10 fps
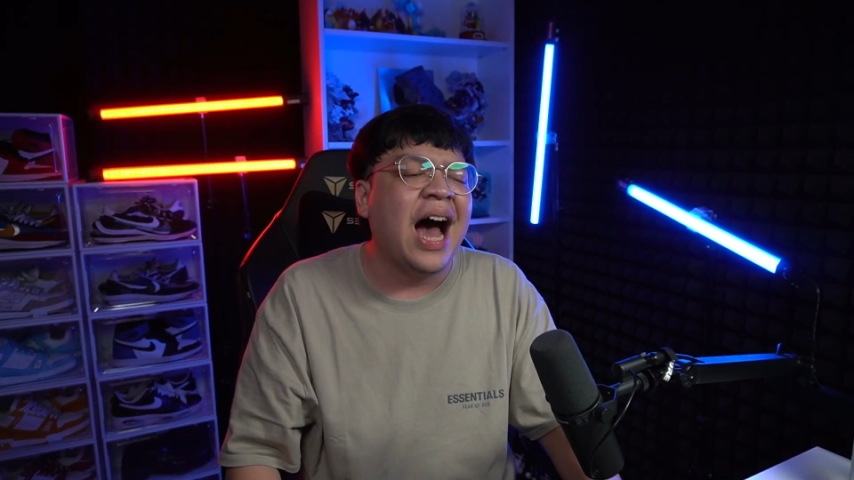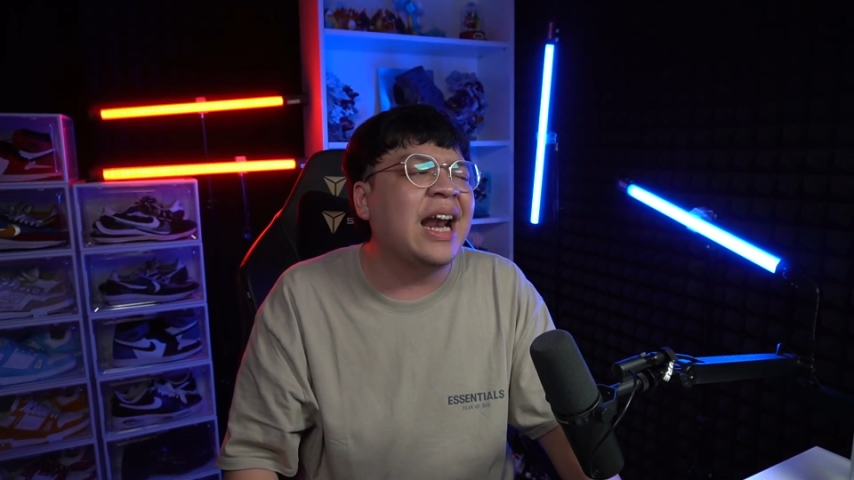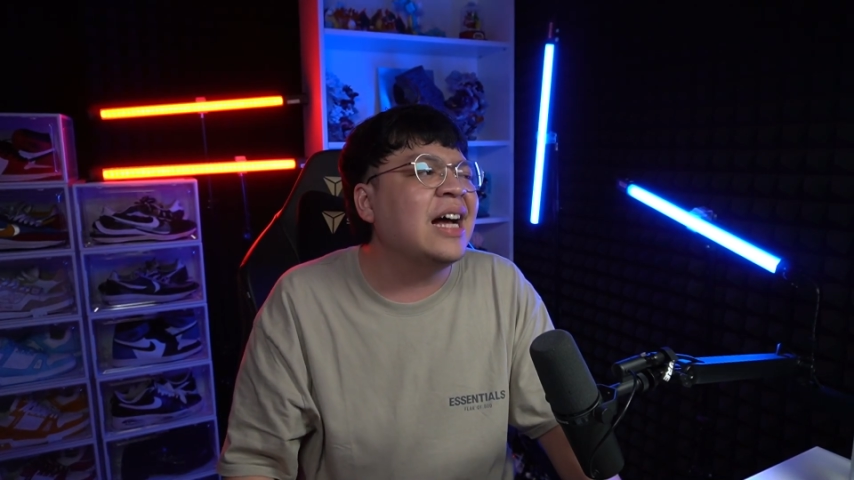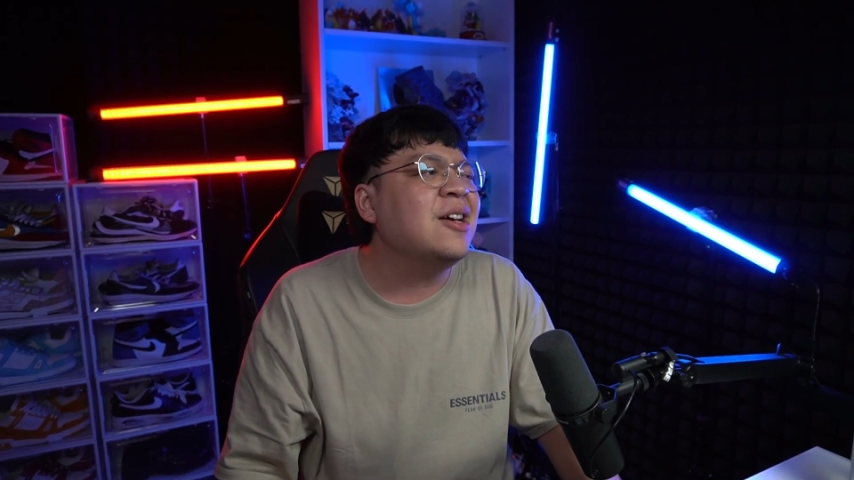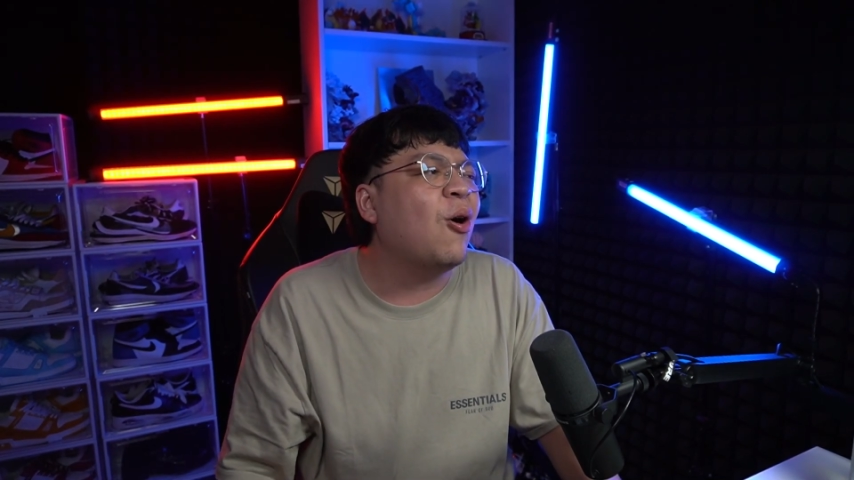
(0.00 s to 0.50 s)

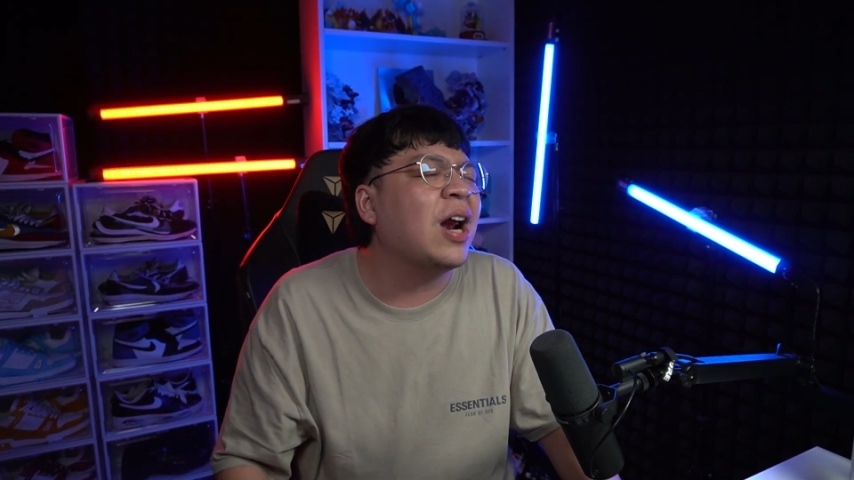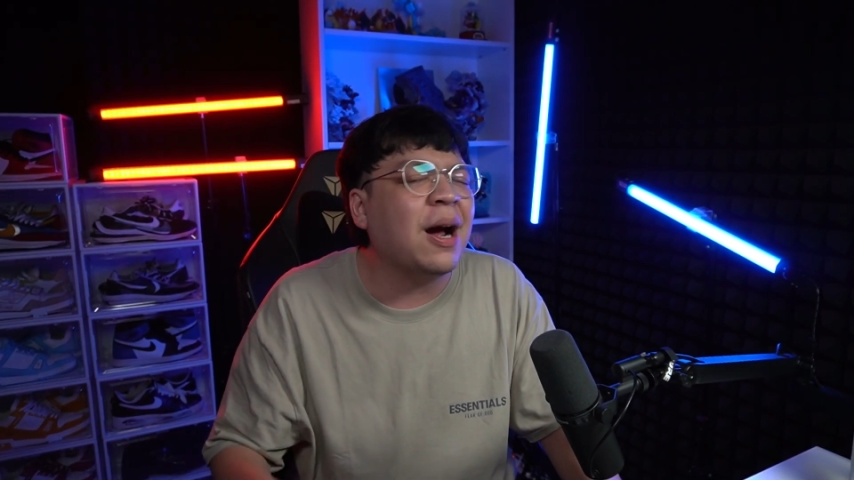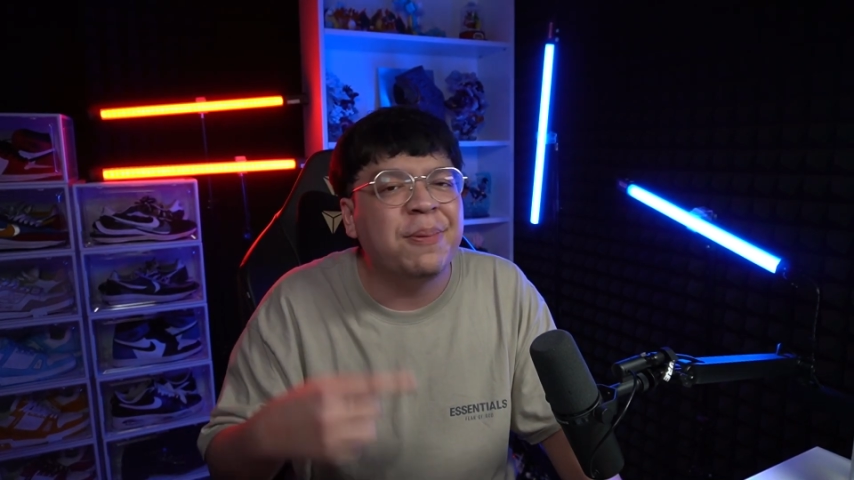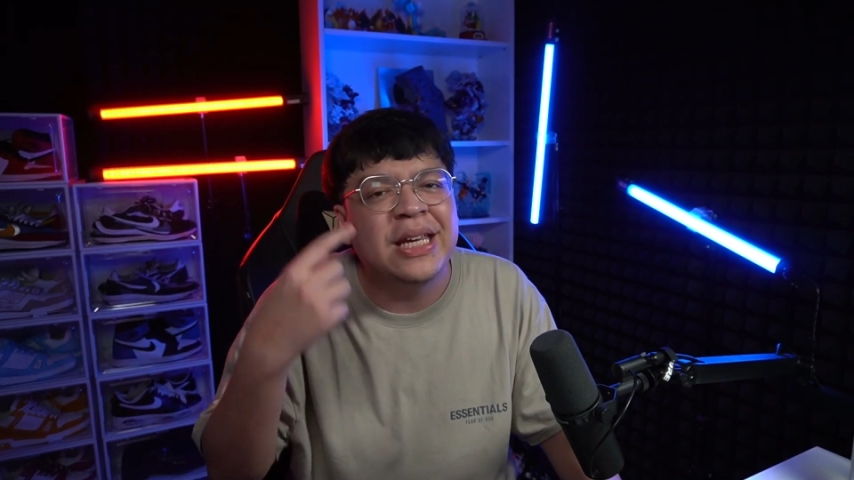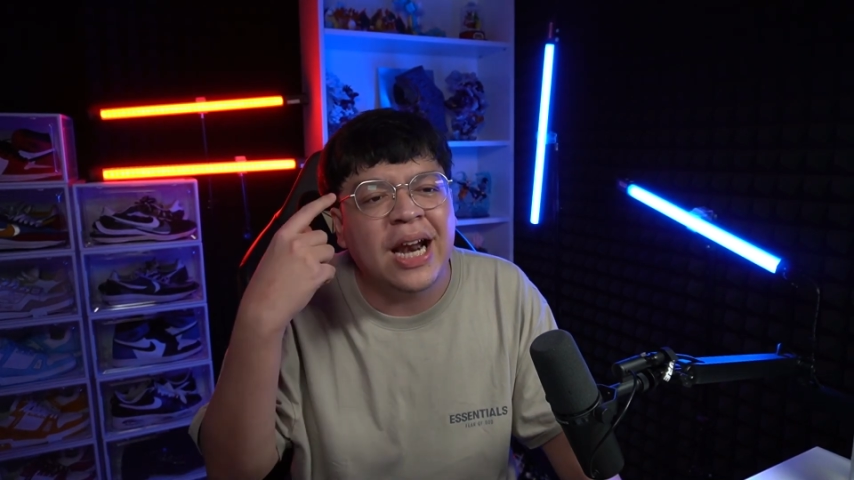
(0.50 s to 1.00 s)
Ada aja orang
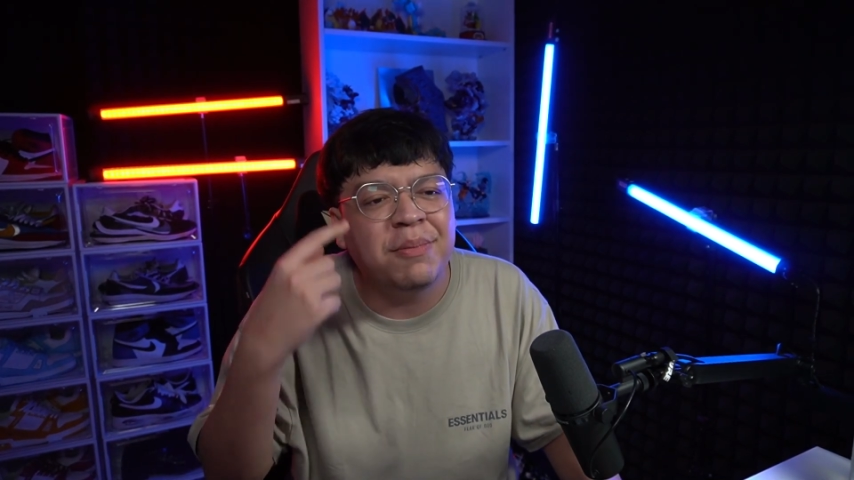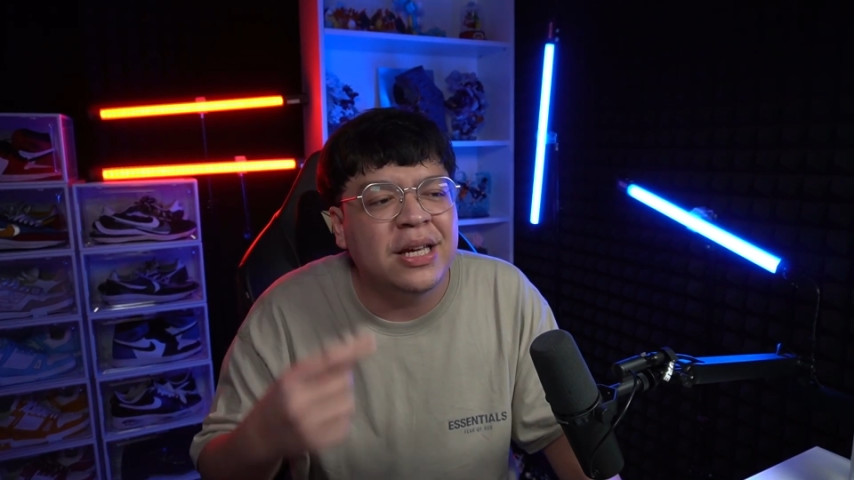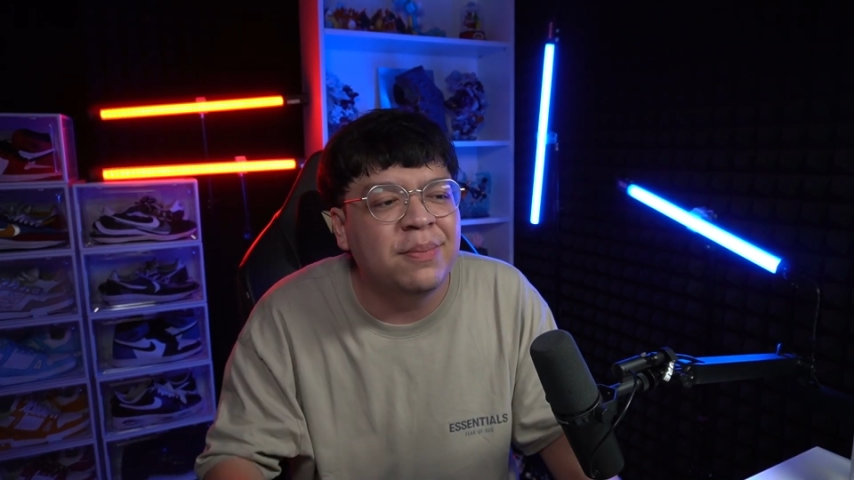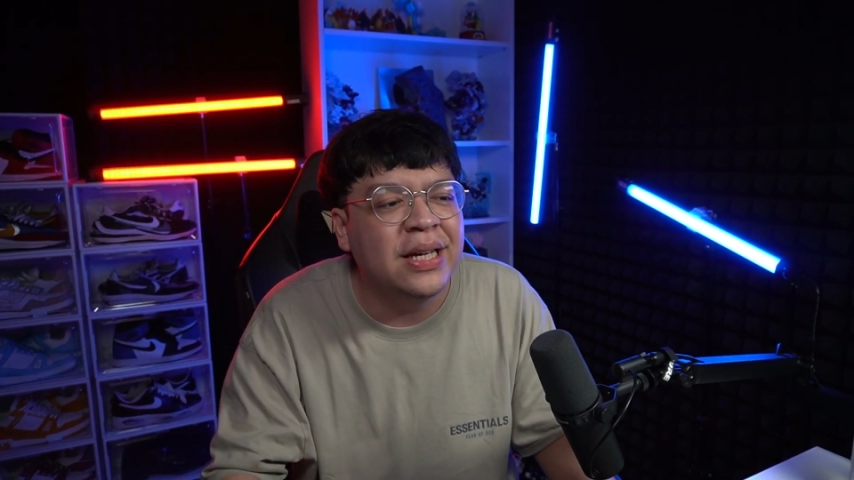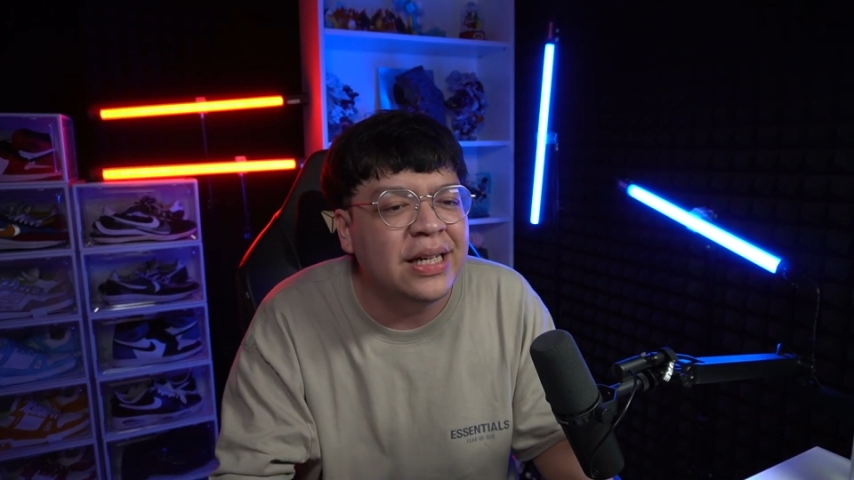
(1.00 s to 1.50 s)
kepikiran
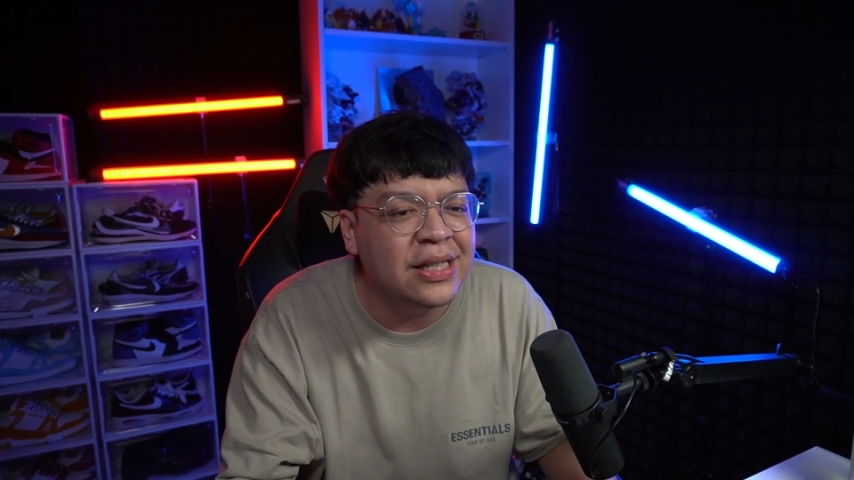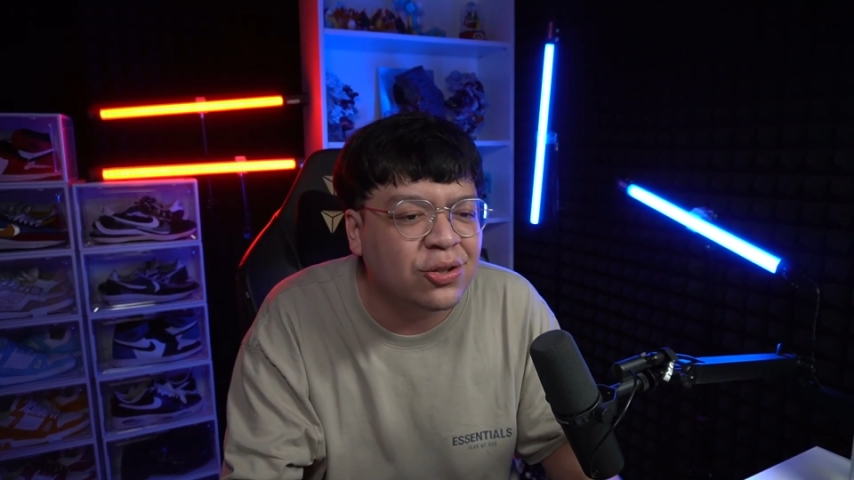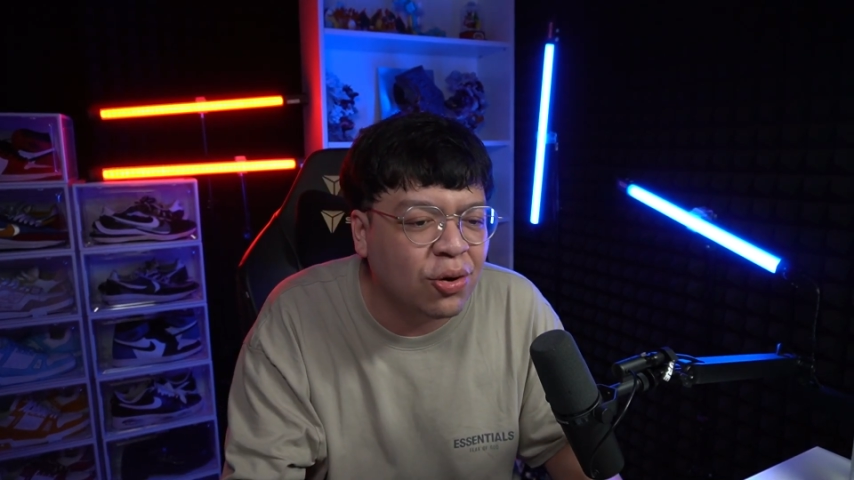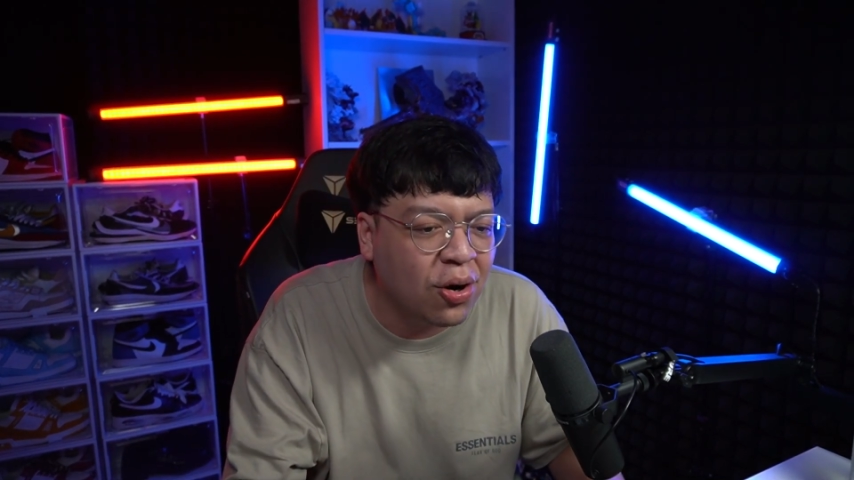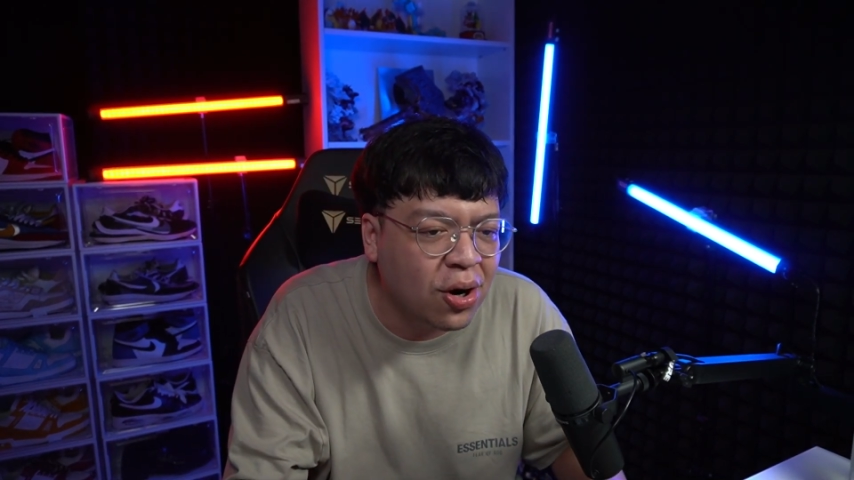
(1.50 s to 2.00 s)
bikin begini,
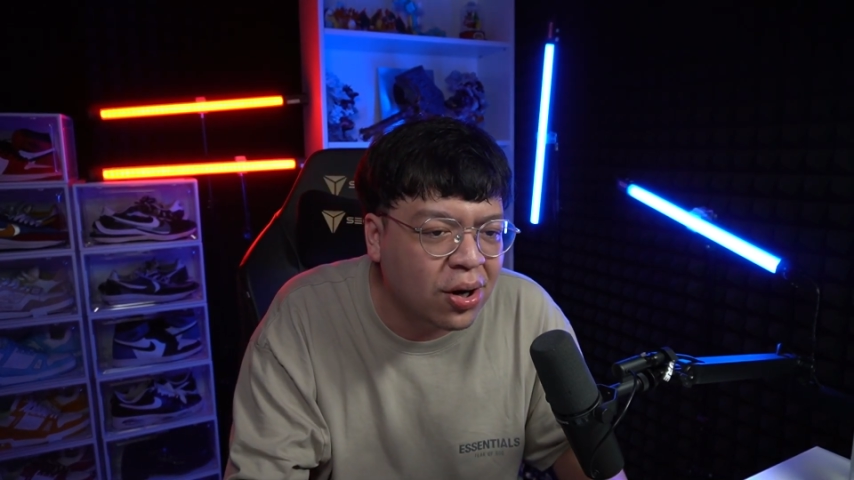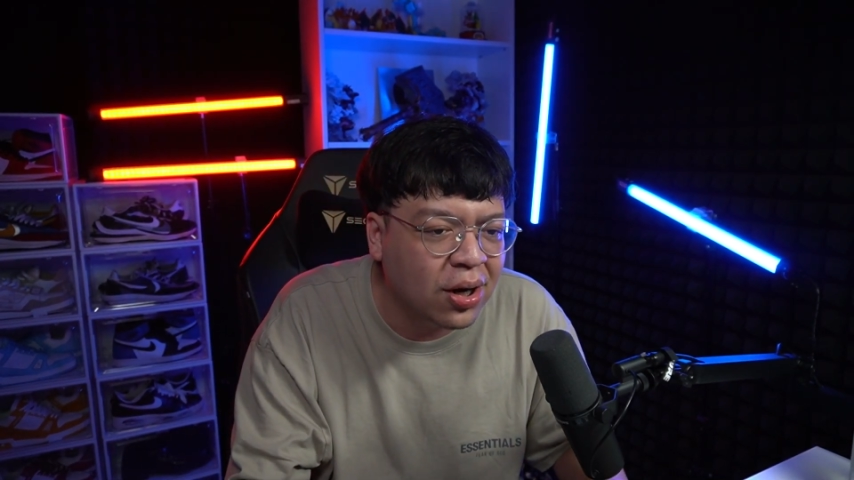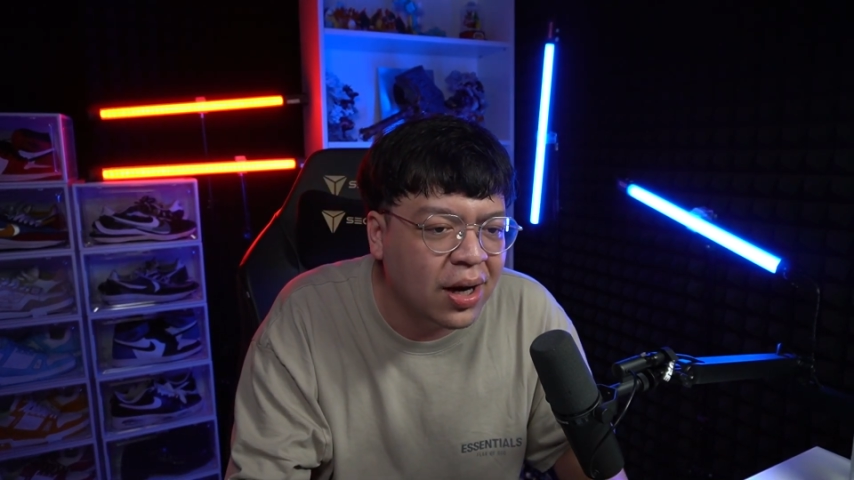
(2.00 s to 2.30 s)
cok.